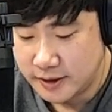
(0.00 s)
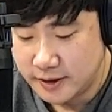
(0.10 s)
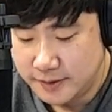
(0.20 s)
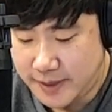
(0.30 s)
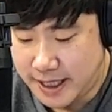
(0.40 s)

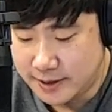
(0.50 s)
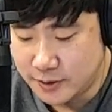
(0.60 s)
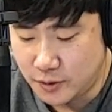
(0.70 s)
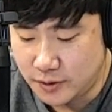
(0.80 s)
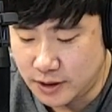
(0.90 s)

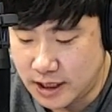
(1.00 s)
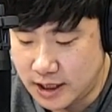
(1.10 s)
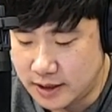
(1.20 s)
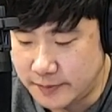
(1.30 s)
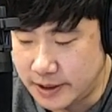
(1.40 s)
방송을 해야
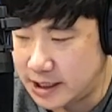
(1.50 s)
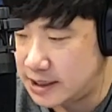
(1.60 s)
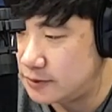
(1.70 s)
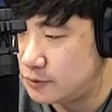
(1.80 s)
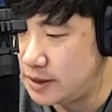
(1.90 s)
됩니다.
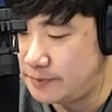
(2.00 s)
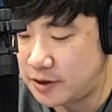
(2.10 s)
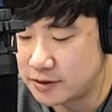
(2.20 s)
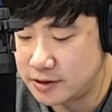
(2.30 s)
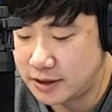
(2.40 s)
원래
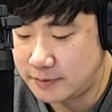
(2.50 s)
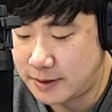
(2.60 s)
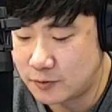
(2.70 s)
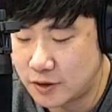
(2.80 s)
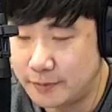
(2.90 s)
명절 때
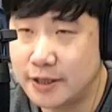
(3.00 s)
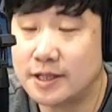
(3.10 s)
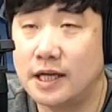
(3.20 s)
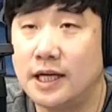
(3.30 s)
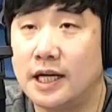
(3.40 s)
방송하면
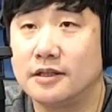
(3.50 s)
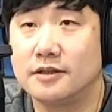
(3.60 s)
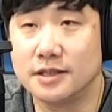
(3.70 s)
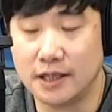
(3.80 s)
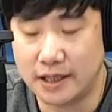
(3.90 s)
잘 나가는
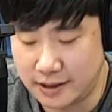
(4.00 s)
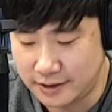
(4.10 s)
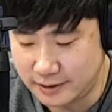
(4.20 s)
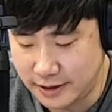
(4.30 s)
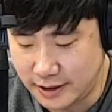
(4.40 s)
것이다.
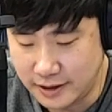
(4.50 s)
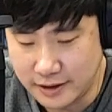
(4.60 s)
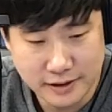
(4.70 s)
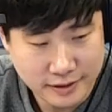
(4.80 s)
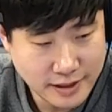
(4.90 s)
예.
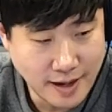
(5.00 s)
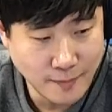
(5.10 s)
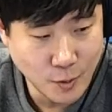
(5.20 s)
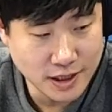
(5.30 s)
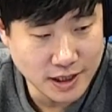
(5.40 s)

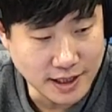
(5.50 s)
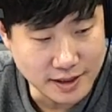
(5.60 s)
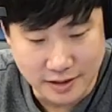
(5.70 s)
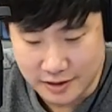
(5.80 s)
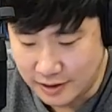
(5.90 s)

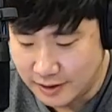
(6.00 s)
대목이니까요.